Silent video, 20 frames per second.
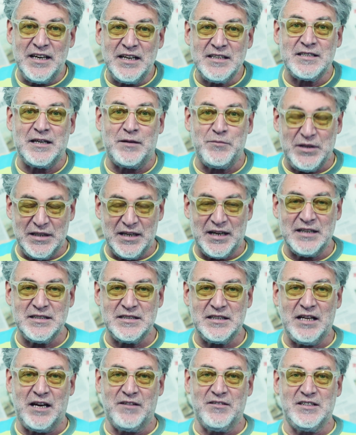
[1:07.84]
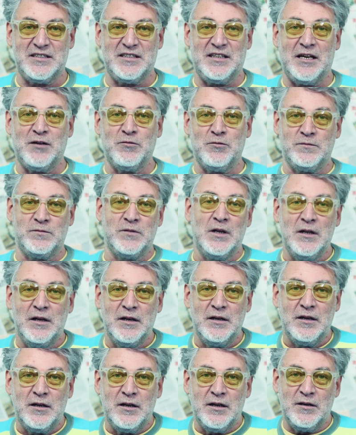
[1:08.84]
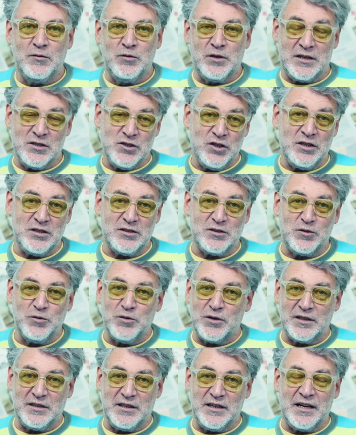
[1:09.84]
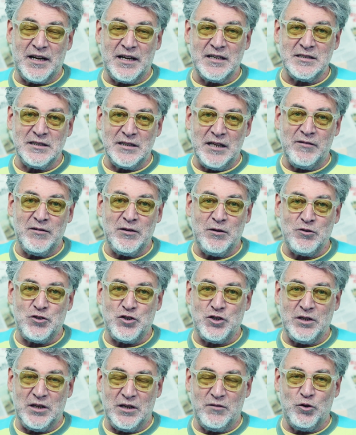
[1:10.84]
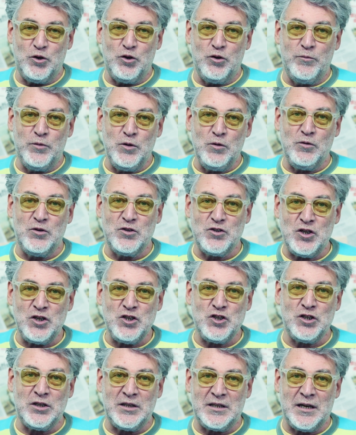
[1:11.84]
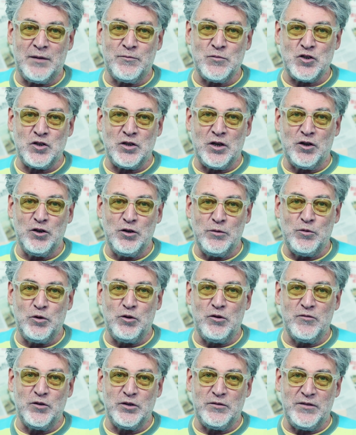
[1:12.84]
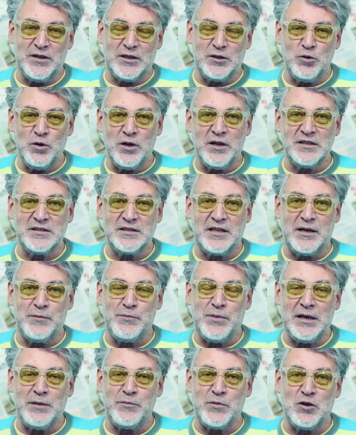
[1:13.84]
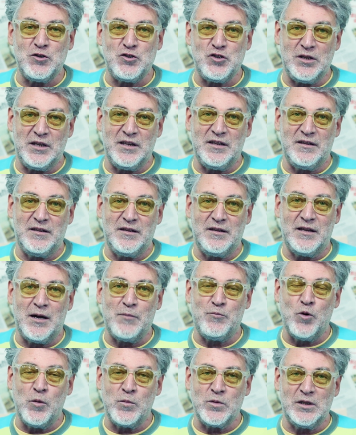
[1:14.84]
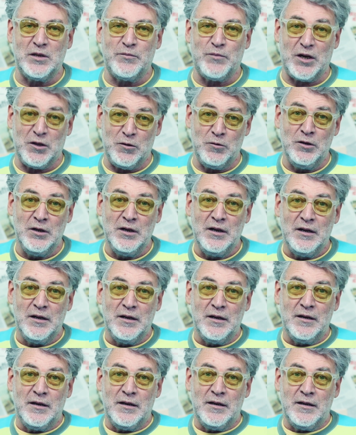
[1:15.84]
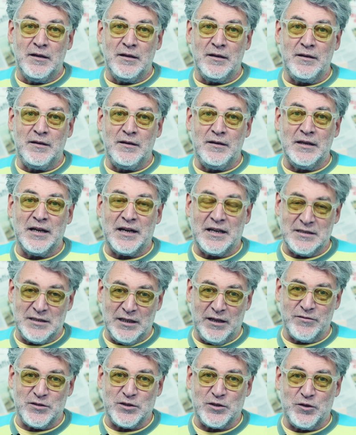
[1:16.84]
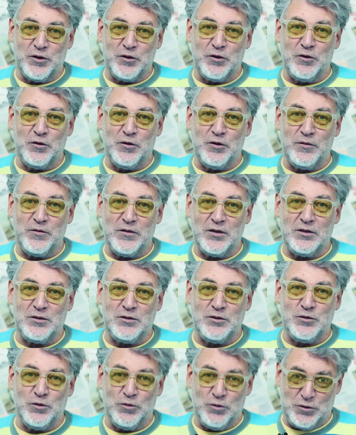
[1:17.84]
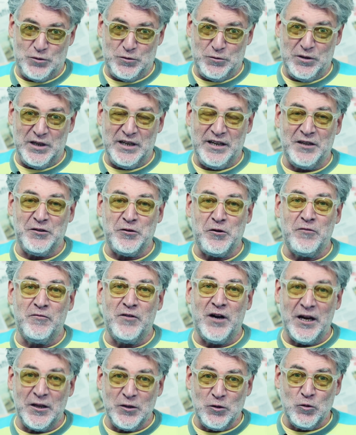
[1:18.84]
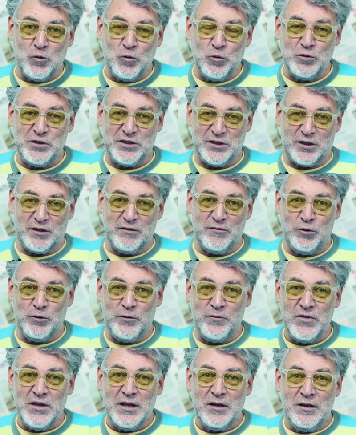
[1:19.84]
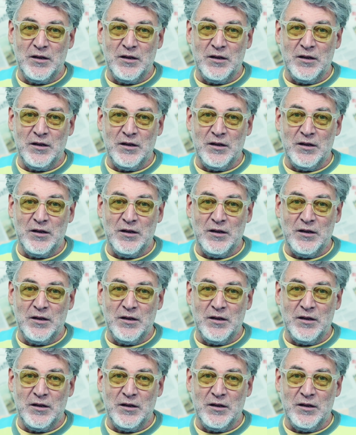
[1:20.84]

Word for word: я сам ярославец, я уроженец города Ярославля, очень его люблю, и женщин тамошних люблю. И вот Виктория Скрипаль мне очень напомнила мою ярославскую тетю Елену Ивановну Усикову,